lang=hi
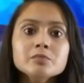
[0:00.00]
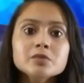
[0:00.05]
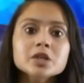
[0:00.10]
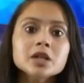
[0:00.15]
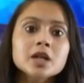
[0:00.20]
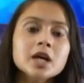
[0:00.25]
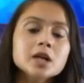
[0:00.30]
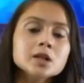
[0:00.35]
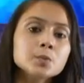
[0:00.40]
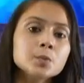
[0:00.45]

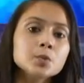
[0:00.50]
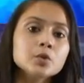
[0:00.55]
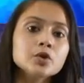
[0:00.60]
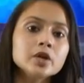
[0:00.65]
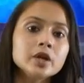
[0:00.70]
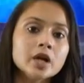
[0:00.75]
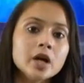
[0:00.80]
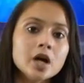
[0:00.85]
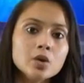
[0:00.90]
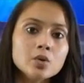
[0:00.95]
जलास
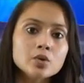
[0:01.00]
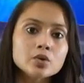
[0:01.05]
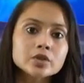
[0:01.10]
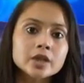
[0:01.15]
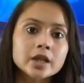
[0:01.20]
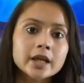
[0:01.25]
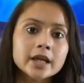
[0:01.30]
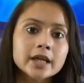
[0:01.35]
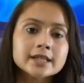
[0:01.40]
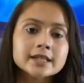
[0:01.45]
पूर्ण न हो
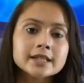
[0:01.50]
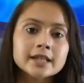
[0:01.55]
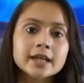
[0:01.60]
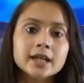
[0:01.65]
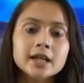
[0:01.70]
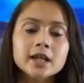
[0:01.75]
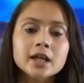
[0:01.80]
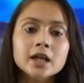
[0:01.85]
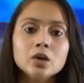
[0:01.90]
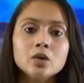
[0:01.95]
सके
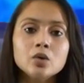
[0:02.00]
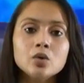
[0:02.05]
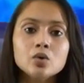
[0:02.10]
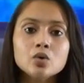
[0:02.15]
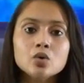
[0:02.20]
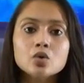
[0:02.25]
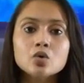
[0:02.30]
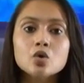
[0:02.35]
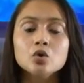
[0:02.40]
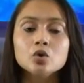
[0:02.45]
इसके लिए
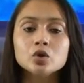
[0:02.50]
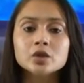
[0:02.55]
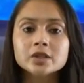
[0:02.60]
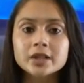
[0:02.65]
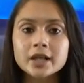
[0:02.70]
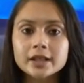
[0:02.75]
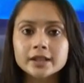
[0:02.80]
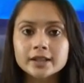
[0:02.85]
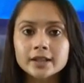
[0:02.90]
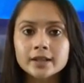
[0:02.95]
लोगों को
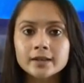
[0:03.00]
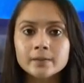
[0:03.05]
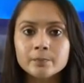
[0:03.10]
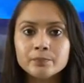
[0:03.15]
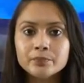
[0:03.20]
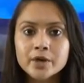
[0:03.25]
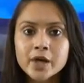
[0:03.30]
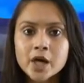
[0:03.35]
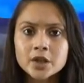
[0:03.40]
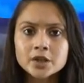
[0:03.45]
उकसाते हैं
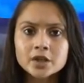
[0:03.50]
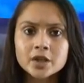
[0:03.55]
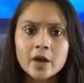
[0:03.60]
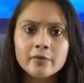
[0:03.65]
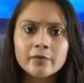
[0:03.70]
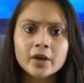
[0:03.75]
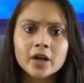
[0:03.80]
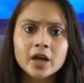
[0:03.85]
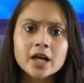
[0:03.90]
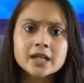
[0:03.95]
जहाँ
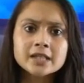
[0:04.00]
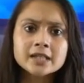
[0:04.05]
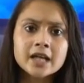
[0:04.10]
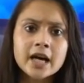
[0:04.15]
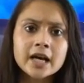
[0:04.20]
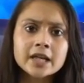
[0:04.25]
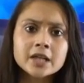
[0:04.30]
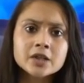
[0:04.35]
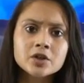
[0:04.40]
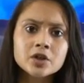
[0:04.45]
विकास
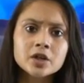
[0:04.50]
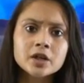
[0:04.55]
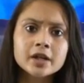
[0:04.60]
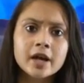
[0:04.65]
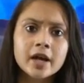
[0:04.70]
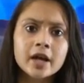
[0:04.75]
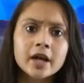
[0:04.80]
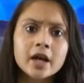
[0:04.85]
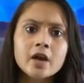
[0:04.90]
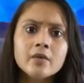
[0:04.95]
कार्य चल
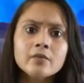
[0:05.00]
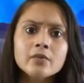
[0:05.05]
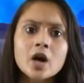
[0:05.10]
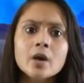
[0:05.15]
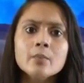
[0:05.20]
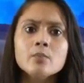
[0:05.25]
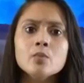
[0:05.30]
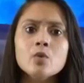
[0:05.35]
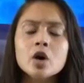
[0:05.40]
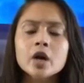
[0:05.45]
रहे हैं
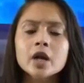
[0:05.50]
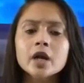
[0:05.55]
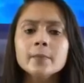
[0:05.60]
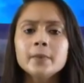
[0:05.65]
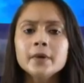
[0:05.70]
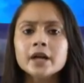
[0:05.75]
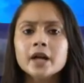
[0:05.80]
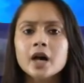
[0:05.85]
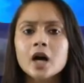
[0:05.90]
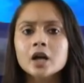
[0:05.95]
वहाँ मौके
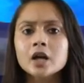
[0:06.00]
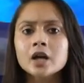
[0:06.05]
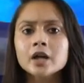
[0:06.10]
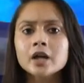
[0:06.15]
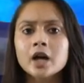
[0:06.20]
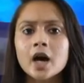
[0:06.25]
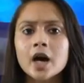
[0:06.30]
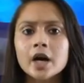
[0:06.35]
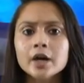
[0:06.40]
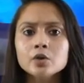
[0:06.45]
पर आकर
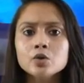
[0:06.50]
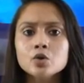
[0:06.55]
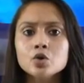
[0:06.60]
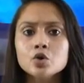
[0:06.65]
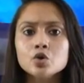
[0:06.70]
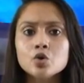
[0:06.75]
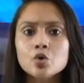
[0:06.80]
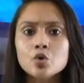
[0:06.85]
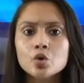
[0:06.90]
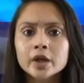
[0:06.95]
कार्य को
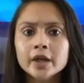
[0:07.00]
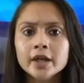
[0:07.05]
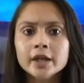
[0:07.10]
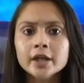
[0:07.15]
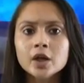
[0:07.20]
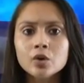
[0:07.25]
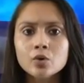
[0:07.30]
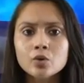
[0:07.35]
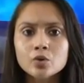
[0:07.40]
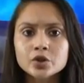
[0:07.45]
रोकने
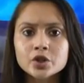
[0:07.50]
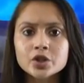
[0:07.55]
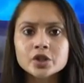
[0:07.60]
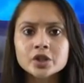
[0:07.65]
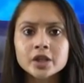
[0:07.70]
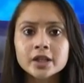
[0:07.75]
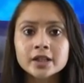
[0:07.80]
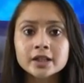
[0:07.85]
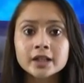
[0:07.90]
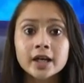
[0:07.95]
की कोशिश
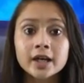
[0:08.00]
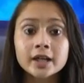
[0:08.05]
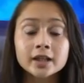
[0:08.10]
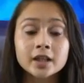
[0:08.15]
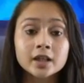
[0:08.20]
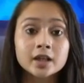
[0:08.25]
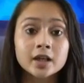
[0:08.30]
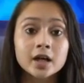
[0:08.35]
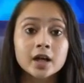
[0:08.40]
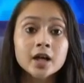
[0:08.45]
करते हैं
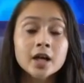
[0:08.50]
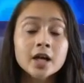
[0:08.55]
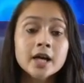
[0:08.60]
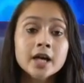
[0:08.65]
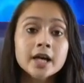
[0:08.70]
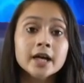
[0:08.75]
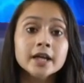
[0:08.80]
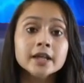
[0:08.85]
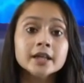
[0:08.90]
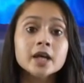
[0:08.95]
तथा
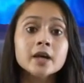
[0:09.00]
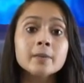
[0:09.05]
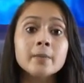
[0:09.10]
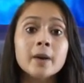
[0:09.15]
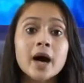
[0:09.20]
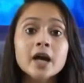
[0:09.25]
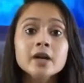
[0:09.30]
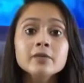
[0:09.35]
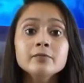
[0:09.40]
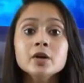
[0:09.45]
इनके
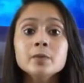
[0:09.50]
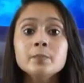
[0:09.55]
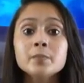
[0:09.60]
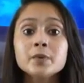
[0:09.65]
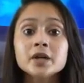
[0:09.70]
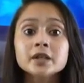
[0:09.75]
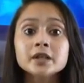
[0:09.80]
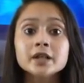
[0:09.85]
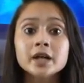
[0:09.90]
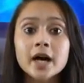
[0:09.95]
भाई व
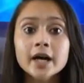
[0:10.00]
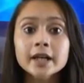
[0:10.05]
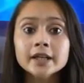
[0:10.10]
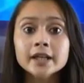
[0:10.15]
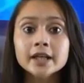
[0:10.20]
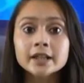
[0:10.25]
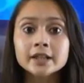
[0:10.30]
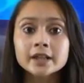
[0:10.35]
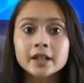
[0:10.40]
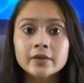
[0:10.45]
प्रधान
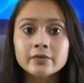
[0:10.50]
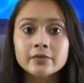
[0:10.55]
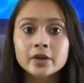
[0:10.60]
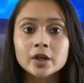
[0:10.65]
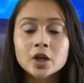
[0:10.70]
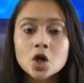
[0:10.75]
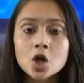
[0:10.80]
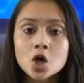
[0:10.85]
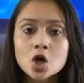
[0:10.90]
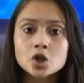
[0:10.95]
के
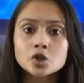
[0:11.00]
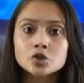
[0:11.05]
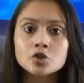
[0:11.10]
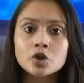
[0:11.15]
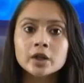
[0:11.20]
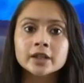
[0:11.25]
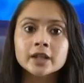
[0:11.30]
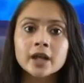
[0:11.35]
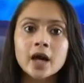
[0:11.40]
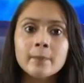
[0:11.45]
देवर जो
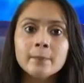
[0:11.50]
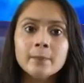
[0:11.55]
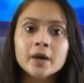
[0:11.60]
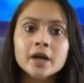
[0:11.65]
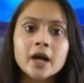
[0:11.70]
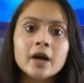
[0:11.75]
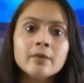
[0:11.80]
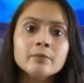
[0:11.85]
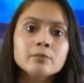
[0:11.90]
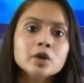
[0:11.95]

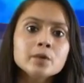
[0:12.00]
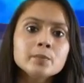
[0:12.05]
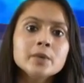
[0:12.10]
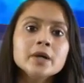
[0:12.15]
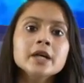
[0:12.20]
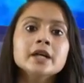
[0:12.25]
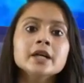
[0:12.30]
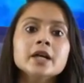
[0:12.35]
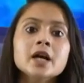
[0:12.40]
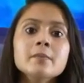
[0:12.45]
अध्यापक है वो
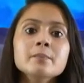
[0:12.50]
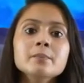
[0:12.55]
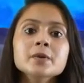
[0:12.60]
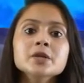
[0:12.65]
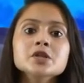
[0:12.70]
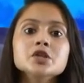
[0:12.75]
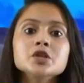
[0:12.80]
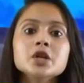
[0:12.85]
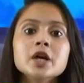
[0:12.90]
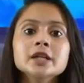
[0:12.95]
भी ग्राम
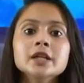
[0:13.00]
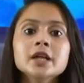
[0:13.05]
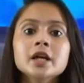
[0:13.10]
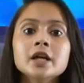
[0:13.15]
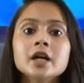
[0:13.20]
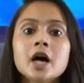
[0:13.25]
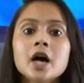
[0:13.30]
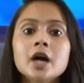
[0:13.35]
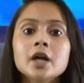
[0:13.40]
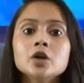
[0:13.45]
पंचायत के
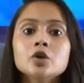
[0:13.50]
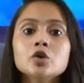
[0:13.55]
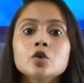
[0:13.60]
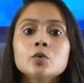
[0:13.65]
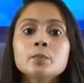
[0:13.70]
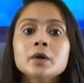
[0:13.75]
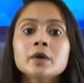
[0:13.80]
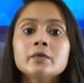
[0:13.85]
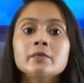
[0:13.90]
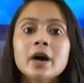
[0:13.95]
कार्य को
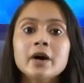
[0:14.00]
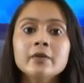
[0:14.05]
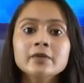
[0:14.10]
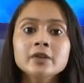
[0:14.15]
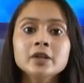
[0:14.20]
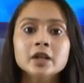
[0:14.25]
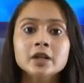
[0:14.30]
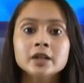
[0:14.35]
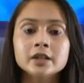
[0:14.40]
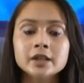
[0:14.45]

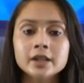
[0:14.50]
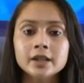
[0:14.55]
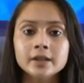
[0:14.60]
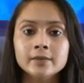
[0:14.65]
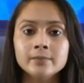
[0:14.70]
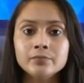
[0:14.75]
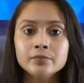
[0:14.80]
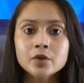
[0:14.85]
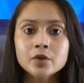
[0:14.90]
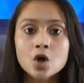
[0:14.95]
प्रभावित करते हैं
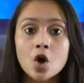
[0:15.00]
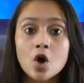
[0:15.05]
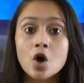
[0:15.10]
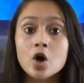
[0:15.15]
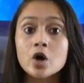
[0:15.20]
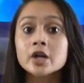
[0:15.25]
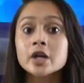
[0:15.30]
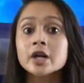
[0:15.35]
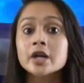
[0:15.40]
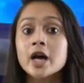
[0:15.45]

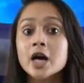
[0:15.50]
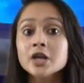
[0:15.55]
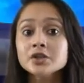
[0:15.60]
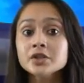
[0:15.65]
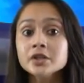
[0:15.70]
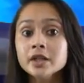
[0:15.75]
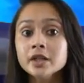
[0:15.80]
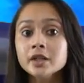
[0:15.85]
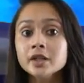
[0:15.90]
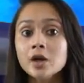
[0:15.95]
और
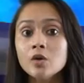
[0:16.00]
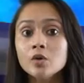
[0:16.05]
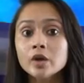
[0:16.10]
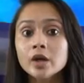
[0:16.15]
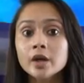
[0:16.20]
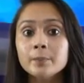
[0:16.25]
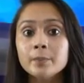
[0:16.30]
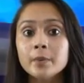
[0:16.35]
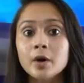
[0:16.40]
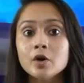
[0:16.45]
राजनेताओं
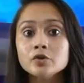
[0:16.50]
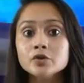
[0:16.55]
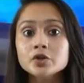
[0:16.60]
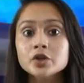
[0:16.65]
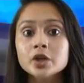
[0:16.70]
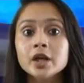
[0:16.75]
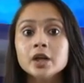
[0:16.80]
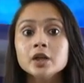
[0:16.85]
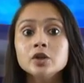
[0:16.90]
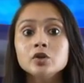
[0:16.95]
की पहुंच
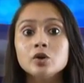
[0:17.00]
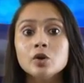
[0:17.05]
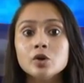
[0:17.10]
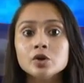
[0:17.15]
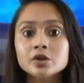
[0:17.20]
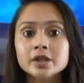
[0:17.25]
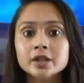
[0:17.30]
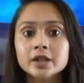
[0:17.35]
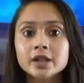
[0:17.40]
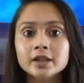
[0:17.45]
की
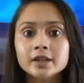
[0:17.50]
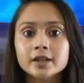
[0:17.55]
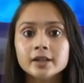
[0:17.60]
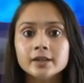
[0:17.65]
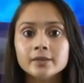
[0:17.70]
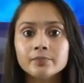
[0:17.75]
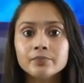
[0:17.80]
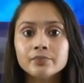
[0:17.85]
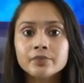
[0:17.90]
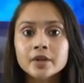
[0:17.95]
धौंस देते
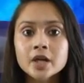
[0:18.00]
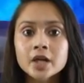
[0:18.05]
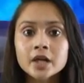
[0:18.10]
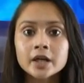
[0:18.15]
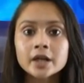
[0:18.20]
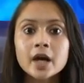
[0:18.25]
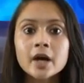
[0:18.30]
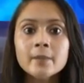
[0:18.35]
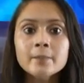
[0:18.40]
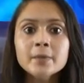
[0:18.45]
हैं
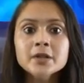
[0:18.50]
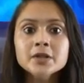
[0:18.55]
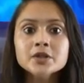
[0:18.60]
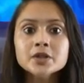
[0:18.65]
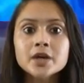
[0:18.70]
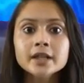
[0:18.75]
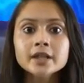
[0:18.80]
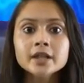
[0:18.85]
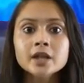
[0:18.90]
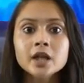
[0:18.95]
ग्राम
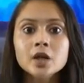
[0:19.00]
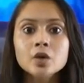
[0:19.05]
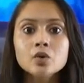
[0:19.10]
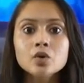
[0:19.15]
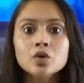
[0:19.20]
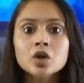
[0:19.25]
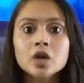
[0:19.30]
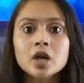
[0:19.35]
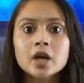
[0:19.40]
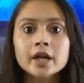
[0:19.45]
पंचायत के लोगों का